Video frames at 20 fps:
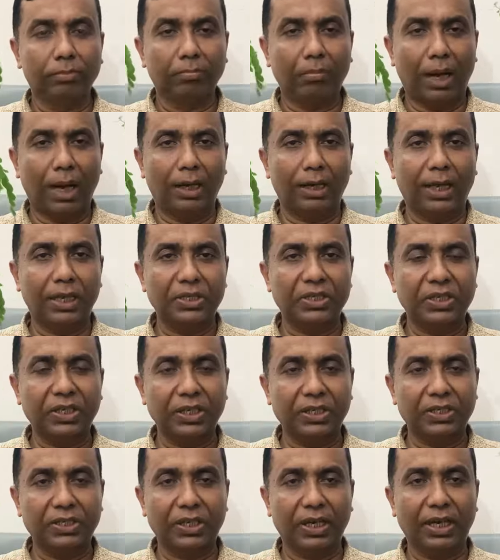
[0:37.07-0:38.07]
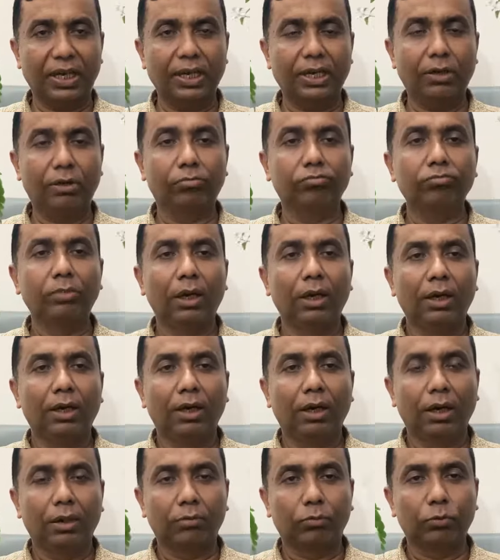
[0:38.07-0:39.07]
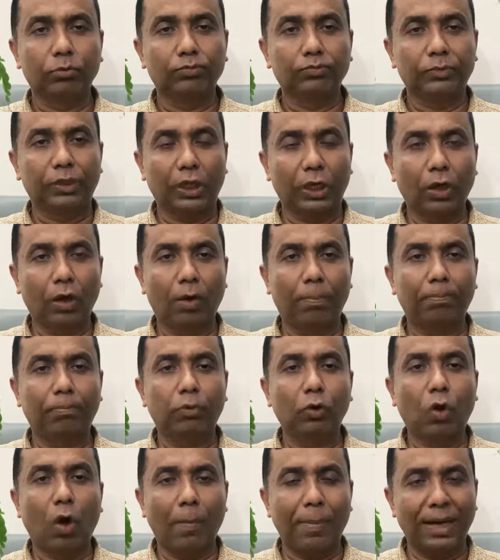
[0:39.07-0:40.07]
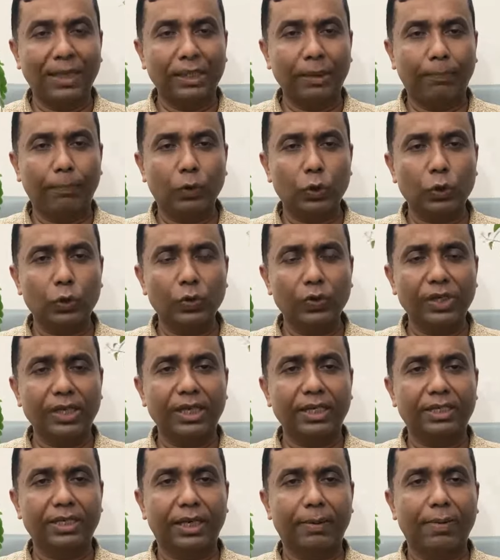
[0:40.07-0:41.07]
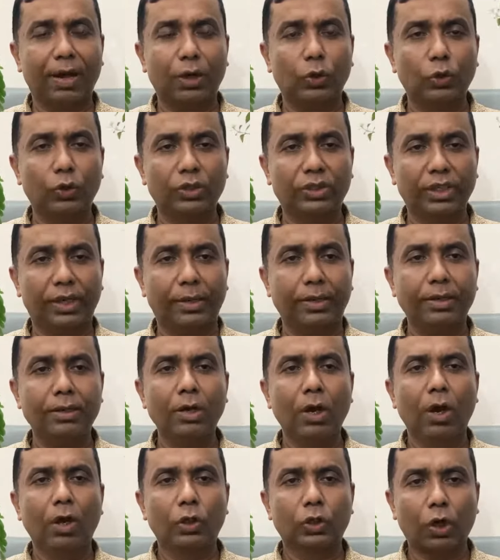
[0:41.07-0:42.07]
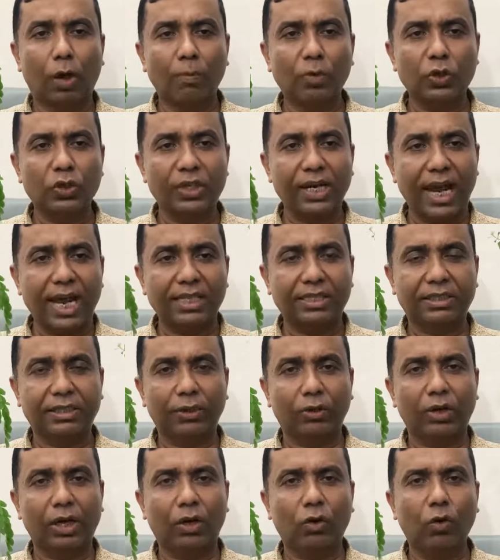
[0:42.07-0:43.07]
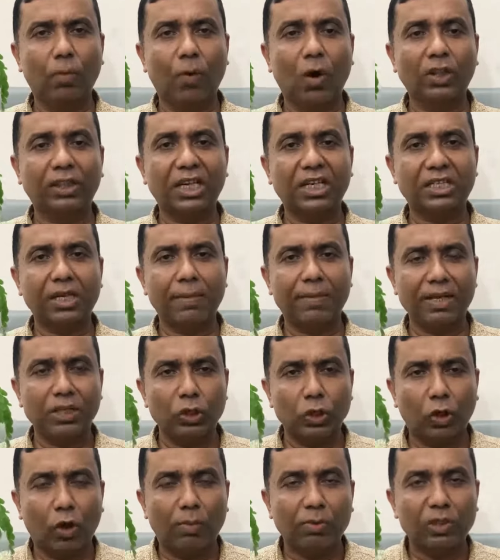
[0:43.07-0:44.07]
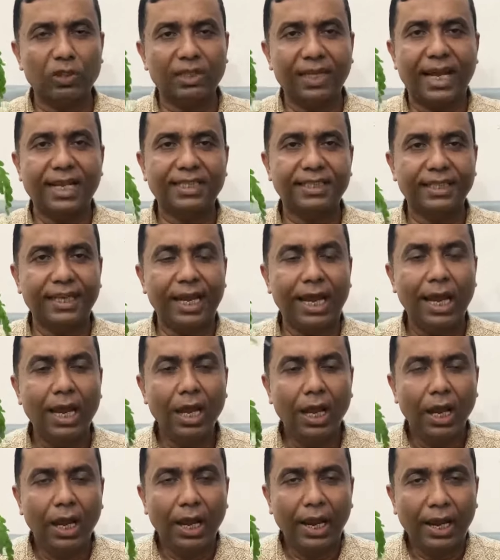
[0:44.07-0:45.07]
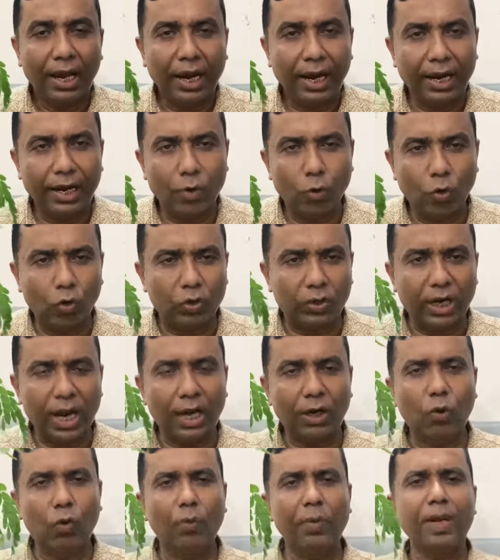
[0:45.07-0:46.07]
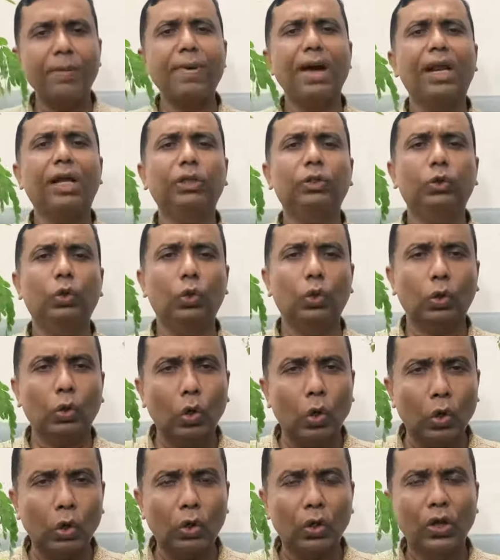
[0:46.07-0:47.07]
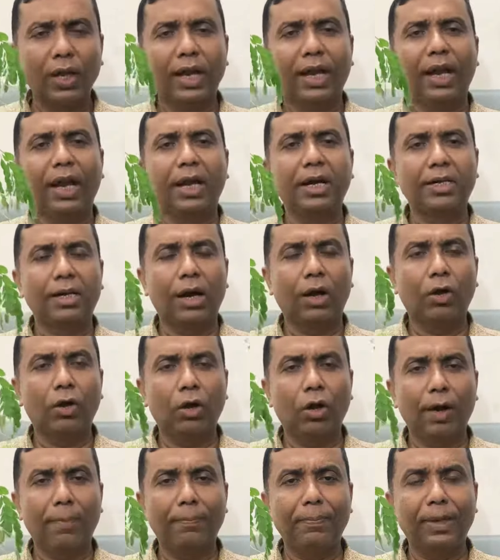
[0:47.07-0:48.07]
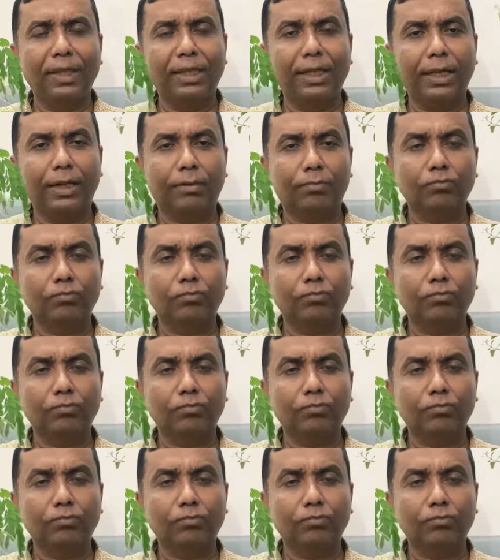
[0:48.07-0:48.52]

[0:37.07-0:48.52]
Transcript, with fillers: বাংলাদেশের যেই গৃহ গবাদি পশু নিয়ে যে মানুষ যেই সমস্যা আছে ওটা খুব হতাশাব্যঞ্জক অবস্থা আছে এই রোগটা খুবই মারাত্মক রোগ এটা হলো আপনাদের